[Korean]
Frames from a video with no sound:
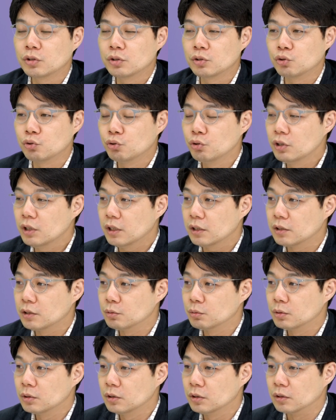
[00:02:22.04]
있는 유일한
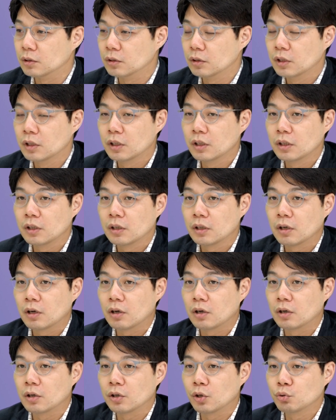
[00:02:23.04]
이유는
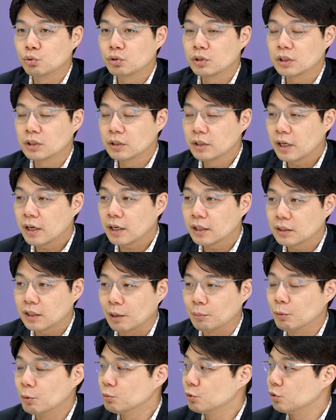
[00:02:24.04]
어, 연준이 그때까지
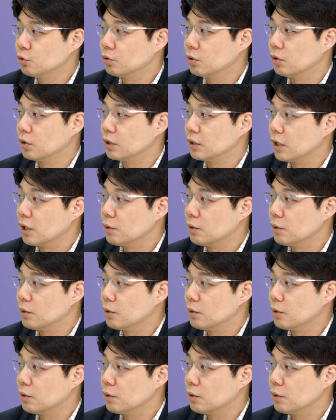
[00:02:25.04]
안 멈출 거기